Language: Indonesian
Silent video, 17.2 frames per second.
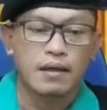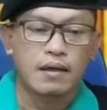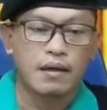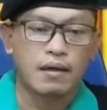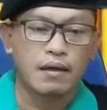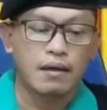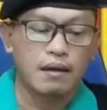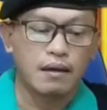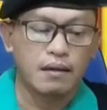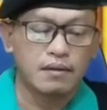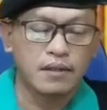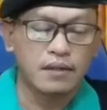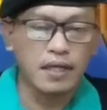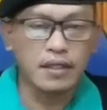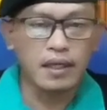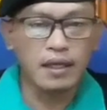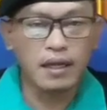uh,
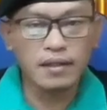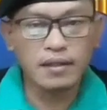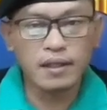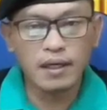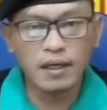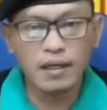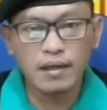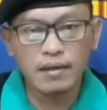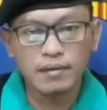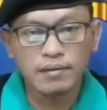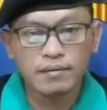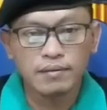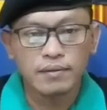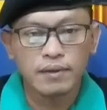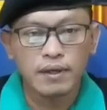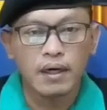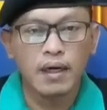jajarannya
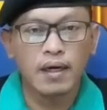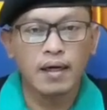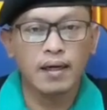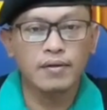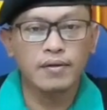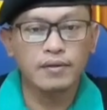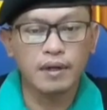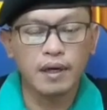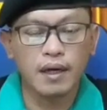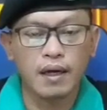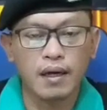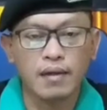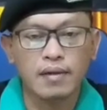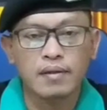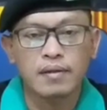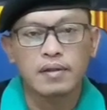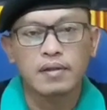agar
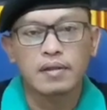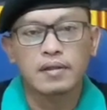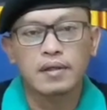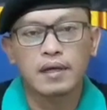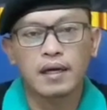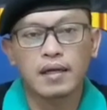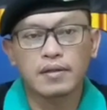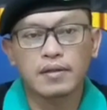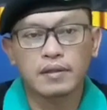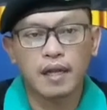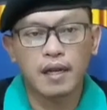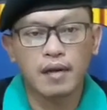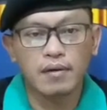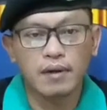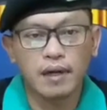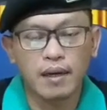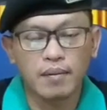juga
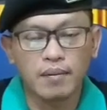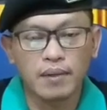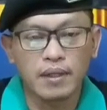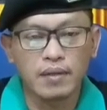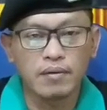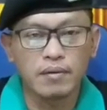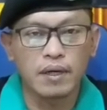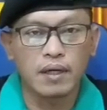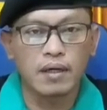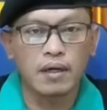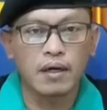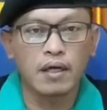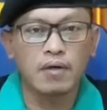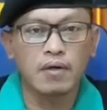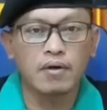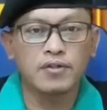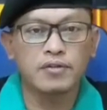selalu dalam lindungan
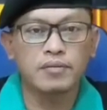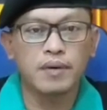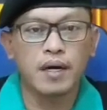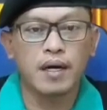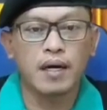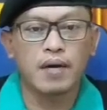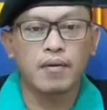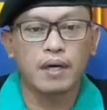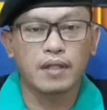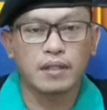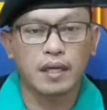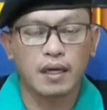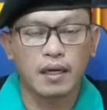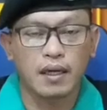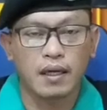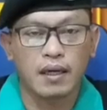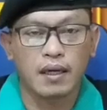Allah Subhanahu wa
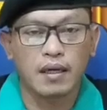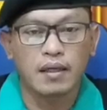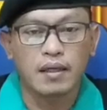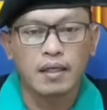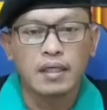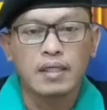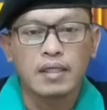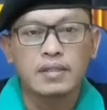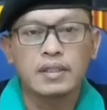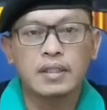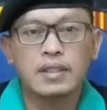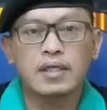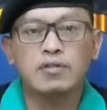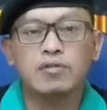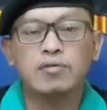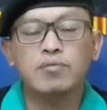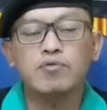taala.
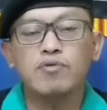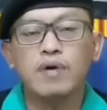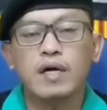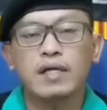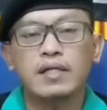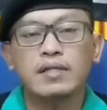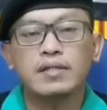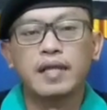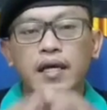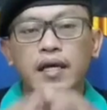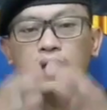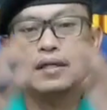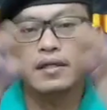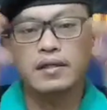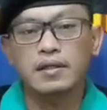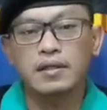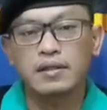Jika semua kita
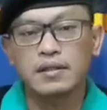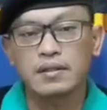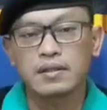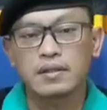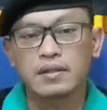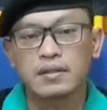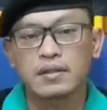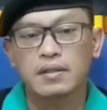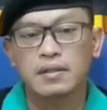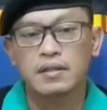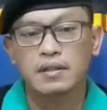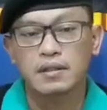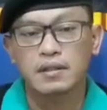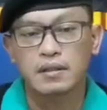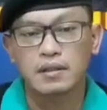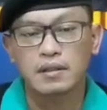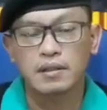ini
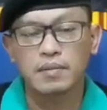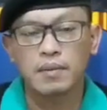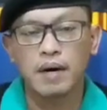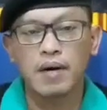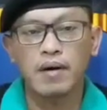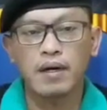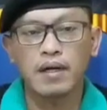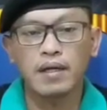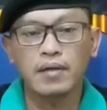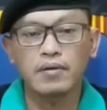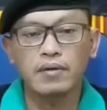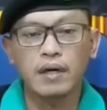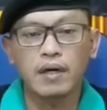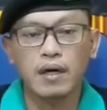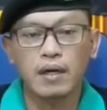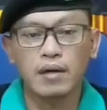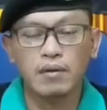di bawah
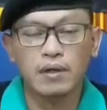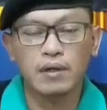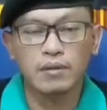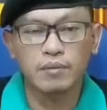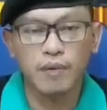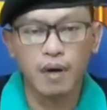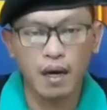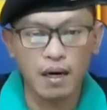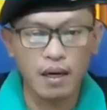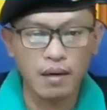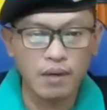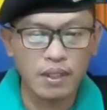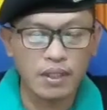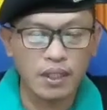lindungan Allah Subhanahu